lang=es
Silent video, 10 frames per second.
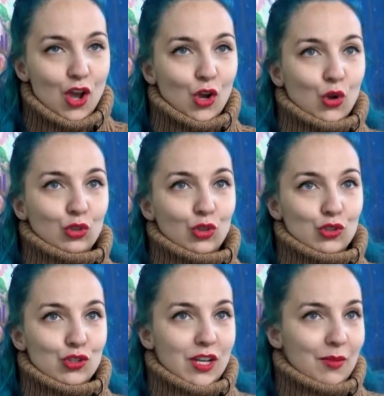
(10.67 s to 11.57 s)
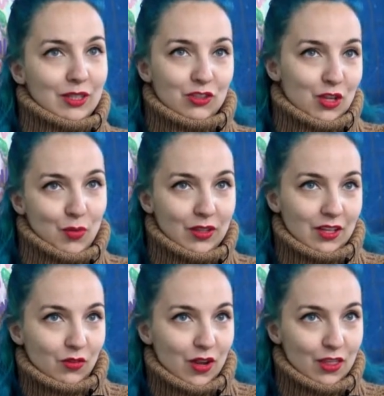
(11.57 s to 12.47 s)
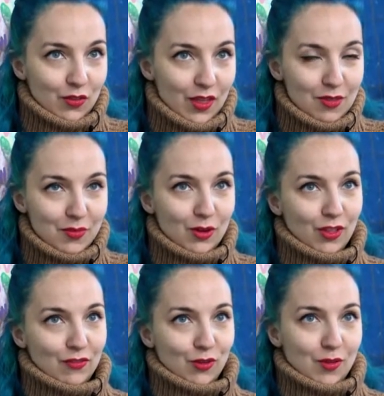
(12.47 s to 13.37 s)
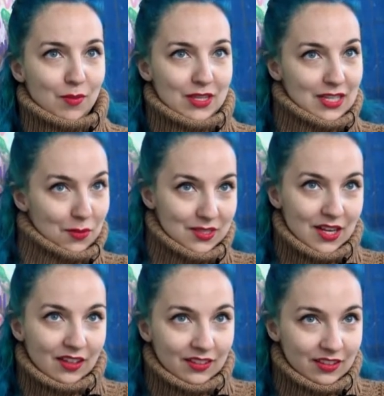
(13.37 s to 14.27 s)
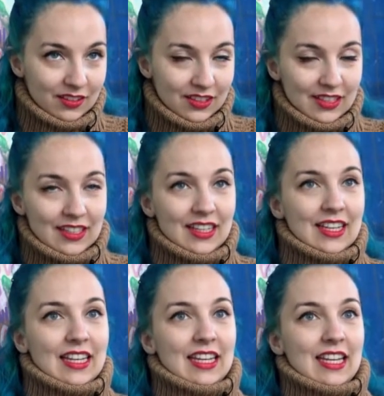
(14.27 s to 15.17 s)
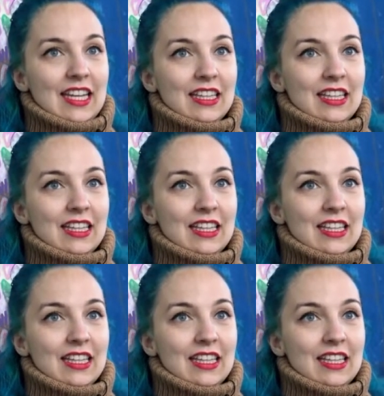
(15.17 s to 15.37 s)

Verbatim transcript: con todos los elementos que puede tener una ciudad, pero de forma más abstracta. Y